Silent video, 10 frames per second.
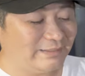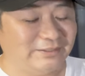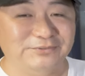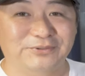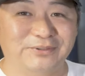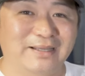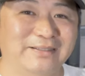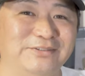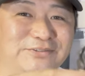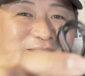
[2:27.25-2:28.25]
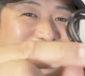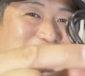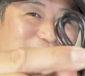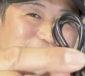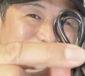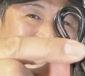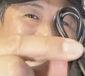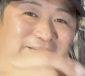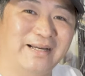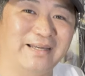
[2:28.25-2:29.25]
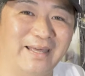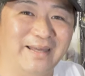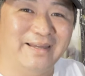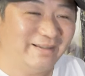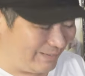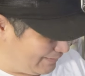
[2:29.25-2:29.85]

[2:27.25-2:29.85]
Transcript: てるの充電ケーブルだけ